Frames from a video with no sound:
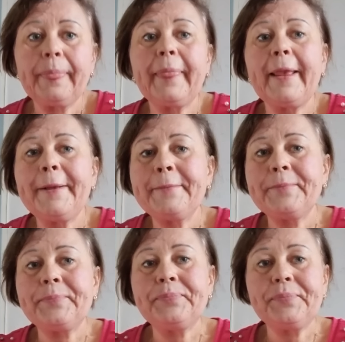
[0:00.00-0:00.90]
Угу,
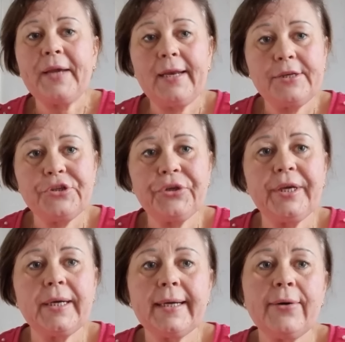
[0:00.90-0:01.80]
горяченький
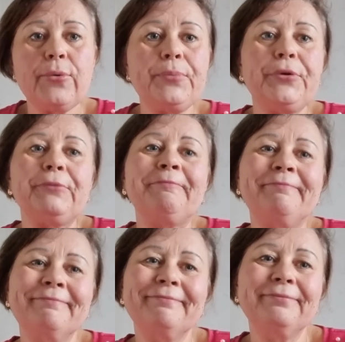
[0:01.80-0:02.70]
какао пью.
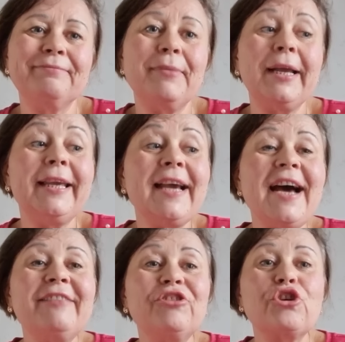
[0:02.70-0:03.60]

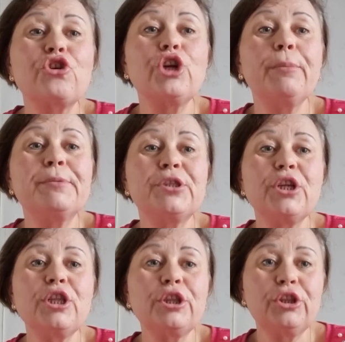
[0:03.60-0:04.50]
Моя ты рыб
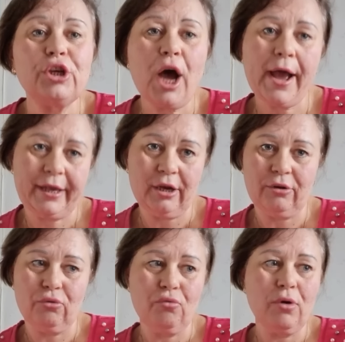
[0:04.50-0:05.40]
золотая,
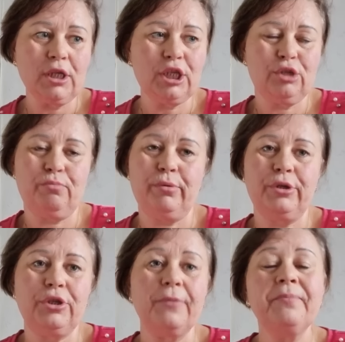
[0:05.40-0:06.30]

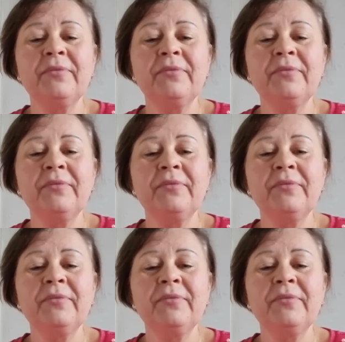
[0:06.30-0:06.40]
господи.